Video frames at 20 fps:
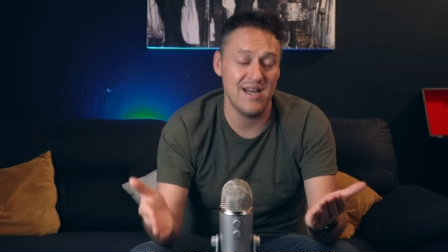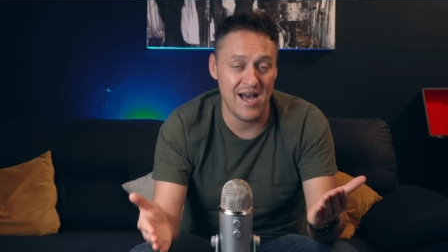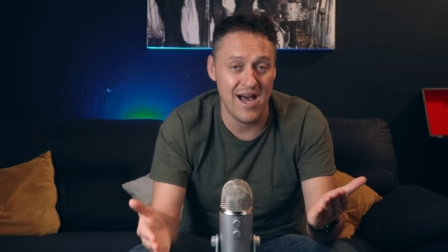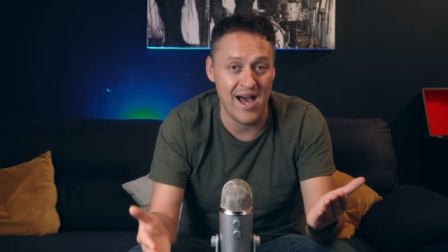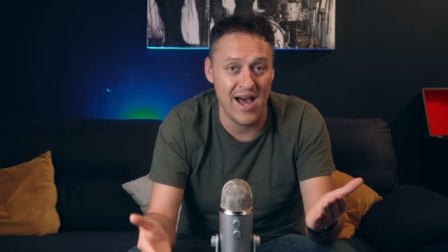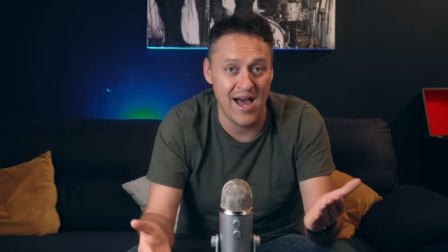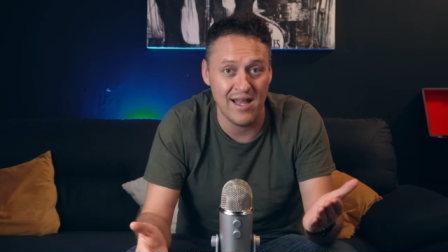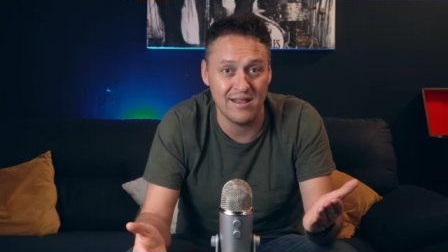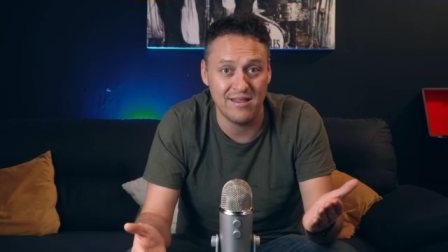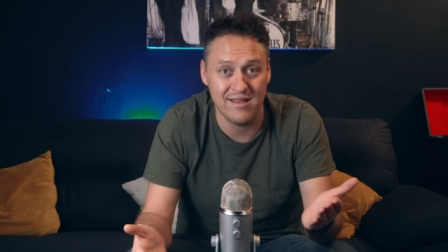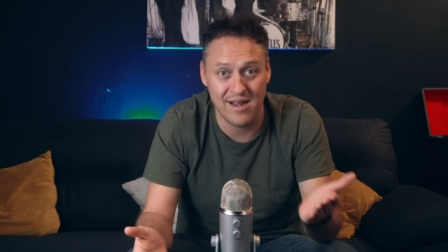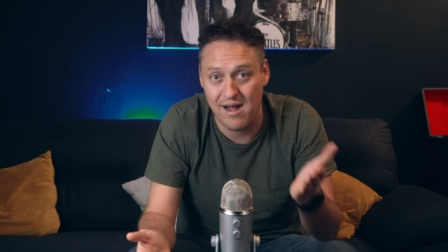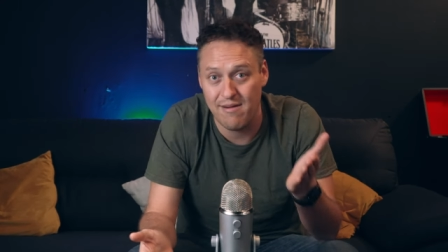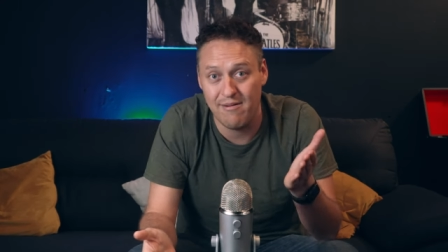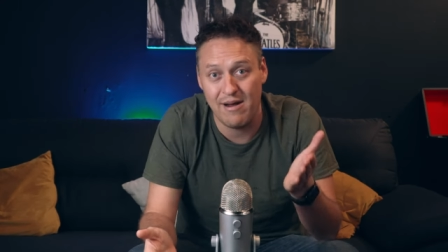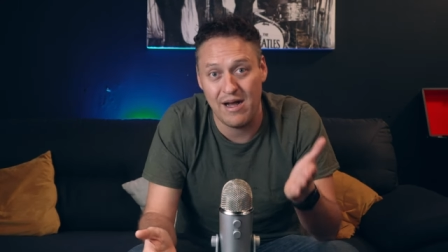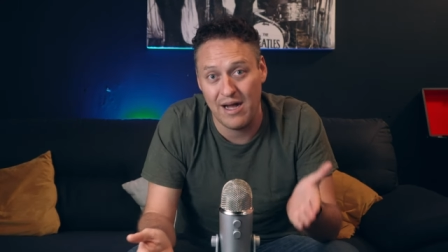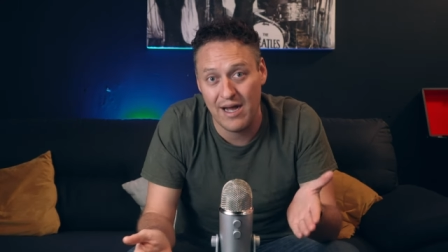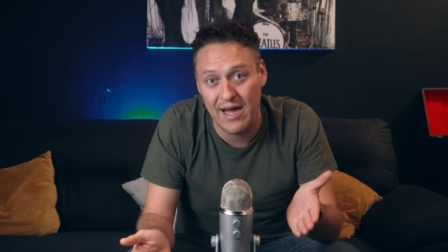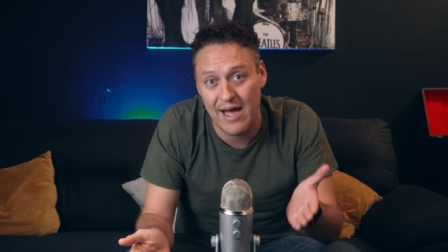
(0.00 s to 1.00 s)
a
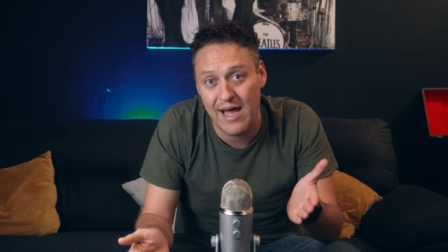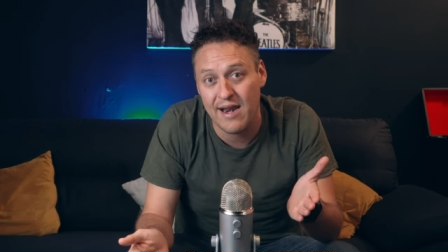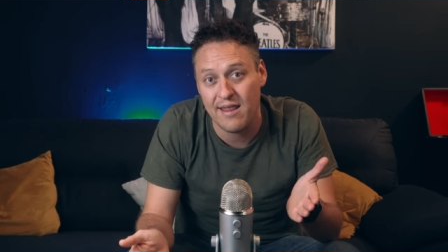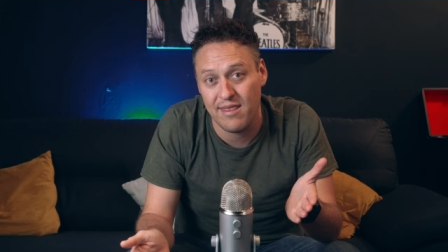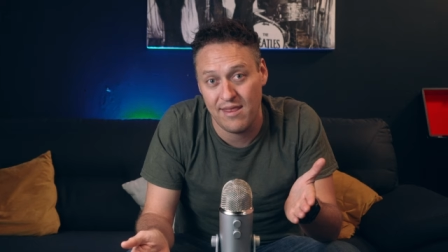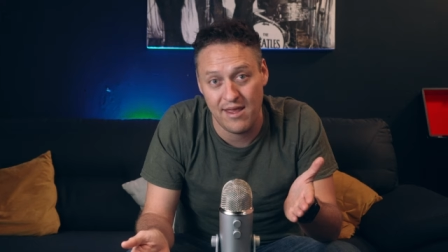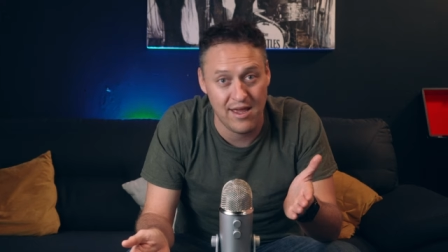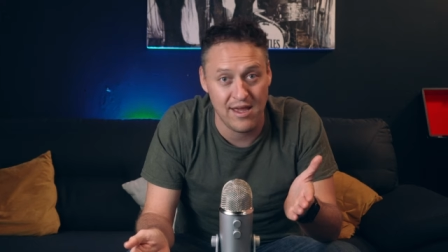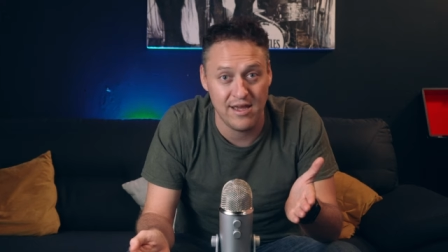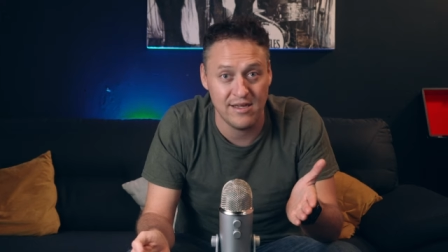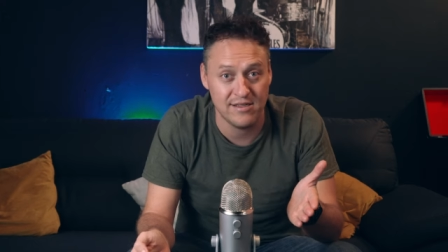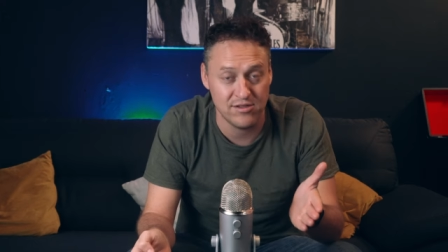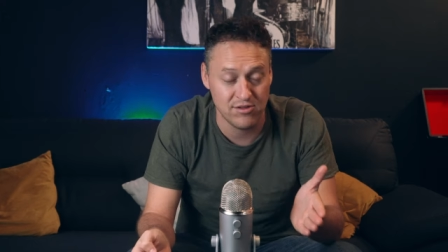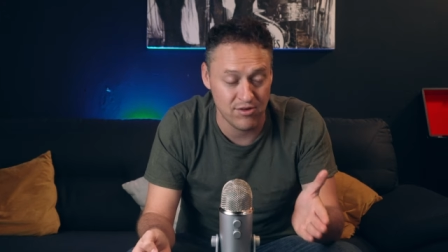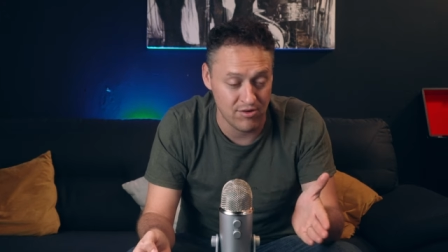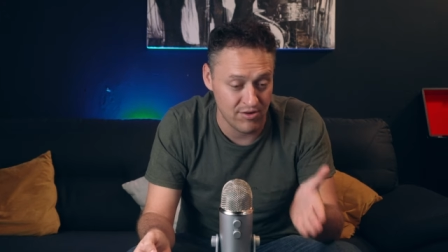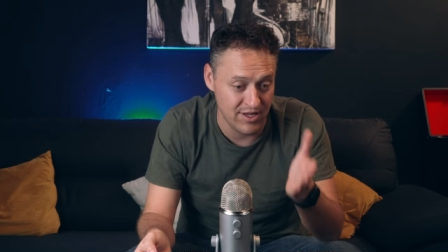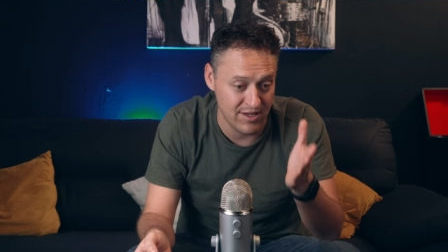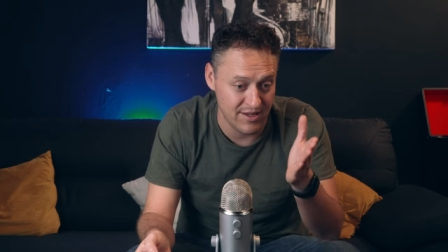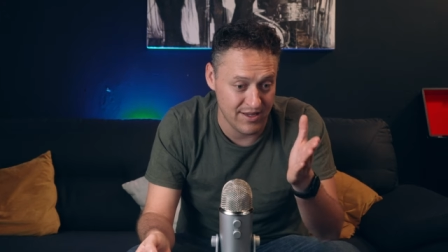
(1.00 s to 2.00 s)
trabajar de
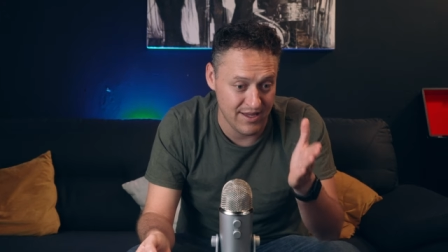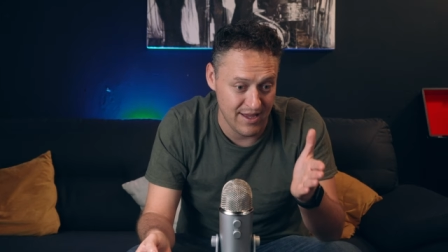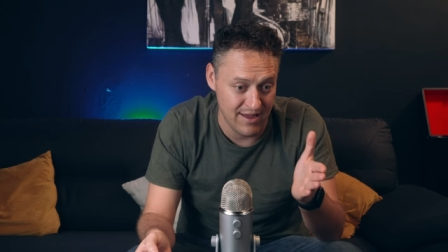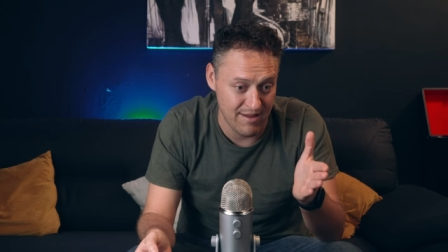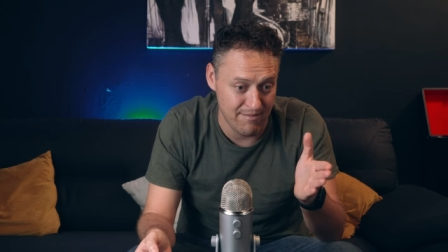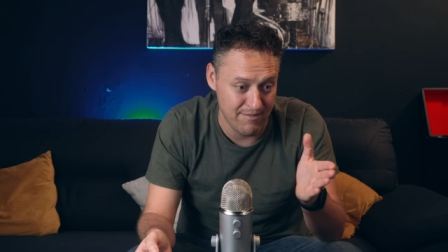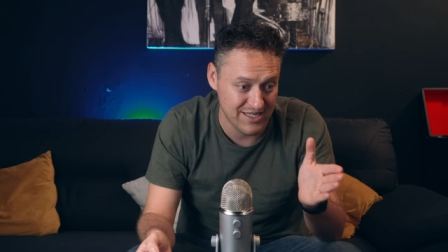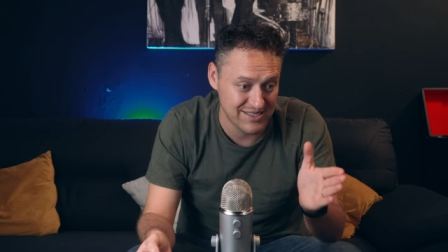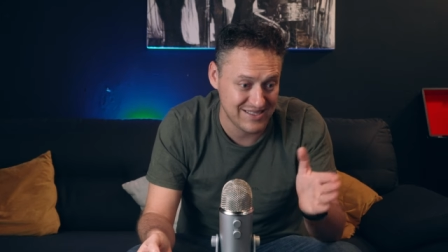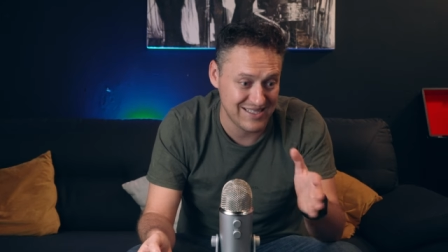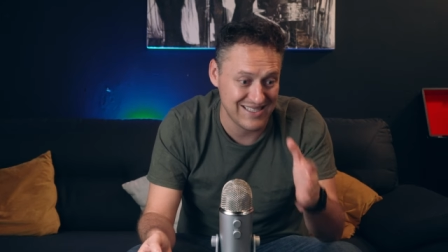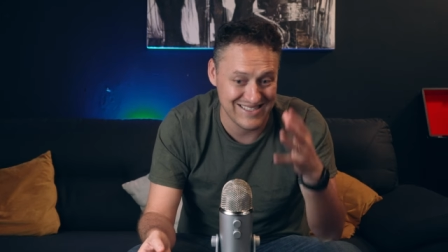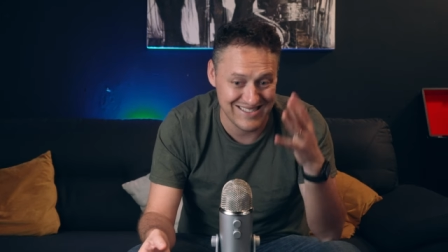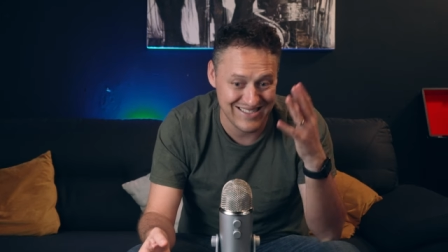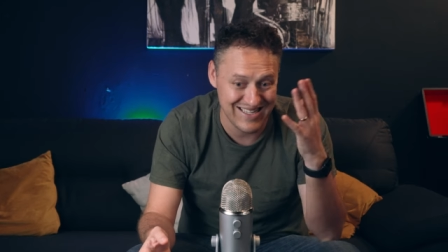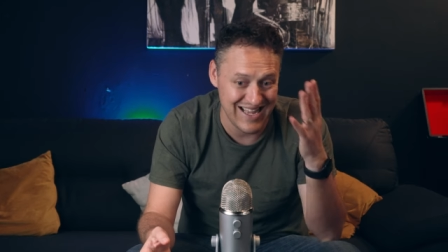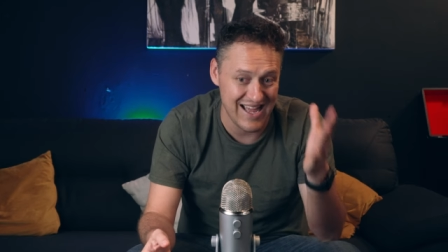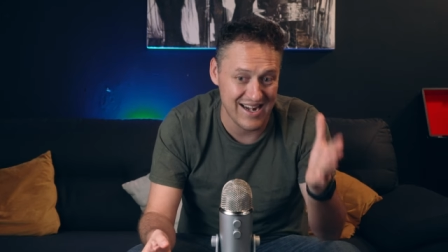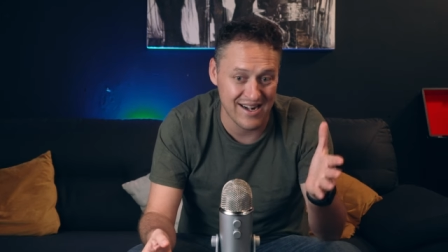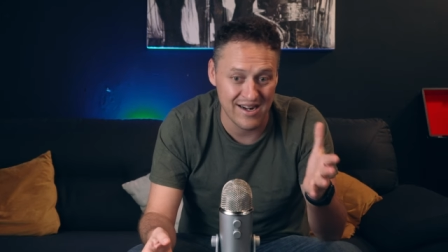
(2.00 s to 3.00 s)
eso y que vas a
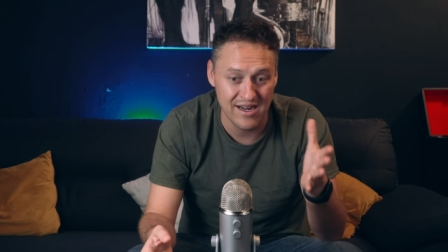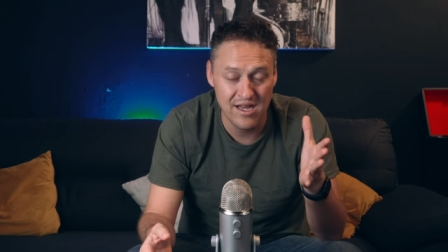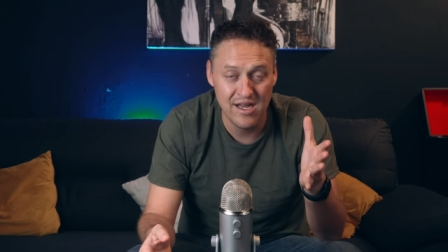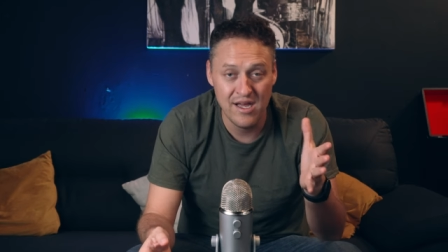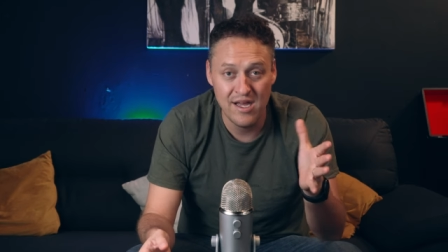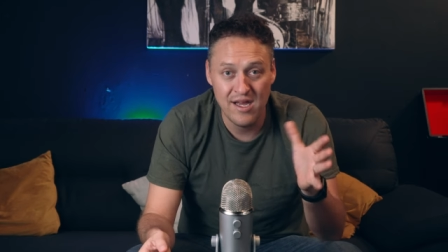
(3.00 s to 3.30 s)
estar